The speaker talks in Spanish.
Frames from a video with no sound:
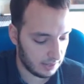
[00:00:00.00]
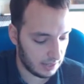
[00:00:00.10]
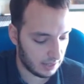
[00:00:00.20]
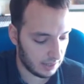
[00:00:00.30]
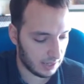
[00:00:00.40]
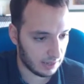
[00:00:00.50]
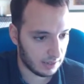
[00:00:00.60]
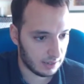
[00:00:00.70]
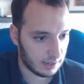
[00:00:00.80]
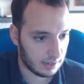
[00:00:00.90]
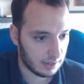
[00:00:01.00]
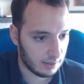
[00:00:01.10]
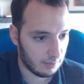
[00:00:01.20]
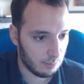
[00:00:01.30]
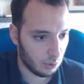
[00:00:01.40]
Es decir,
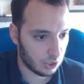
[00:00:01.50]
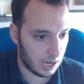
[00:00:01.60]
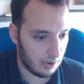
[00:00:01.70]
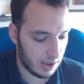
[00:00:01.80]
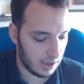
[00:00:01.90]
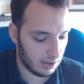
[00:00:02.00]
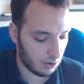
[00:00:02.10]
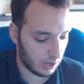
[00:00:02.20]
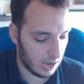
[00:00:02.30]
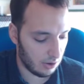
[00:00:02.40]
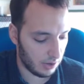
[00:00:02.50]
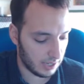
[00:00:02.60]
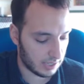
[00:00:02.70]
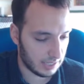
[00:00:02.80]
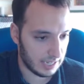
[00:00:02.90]
pues ahora lo que hago
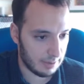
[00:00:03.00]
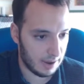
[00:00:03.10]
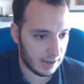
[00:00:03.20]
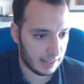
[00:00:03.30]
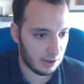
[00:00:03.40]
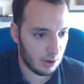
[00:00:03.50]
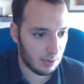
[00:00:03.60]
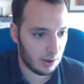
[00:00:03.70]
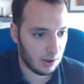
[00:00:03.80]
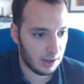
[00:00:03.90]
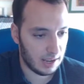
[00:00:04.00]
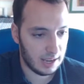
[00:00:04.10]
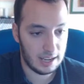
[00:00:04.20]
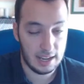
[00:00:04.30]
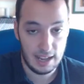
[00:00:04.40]
es llamar de nuevo
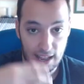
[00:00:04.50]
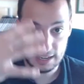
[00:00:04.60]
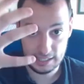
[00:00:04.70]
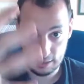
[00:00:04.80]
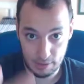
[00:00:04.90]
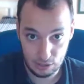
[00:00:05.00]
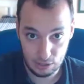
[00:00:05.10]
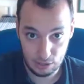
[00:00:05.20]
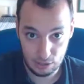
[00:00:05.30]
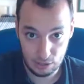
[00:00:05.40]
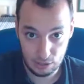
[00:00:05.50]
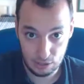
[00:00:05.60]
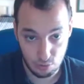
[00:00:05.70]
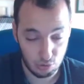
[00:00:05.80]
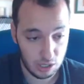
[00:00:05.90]
a este método, por pues eso es
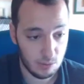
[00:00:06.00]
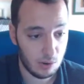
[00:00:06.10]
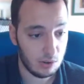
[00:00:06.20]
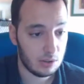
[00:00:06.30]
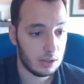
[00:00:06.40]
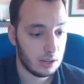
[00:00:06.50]
recursivo,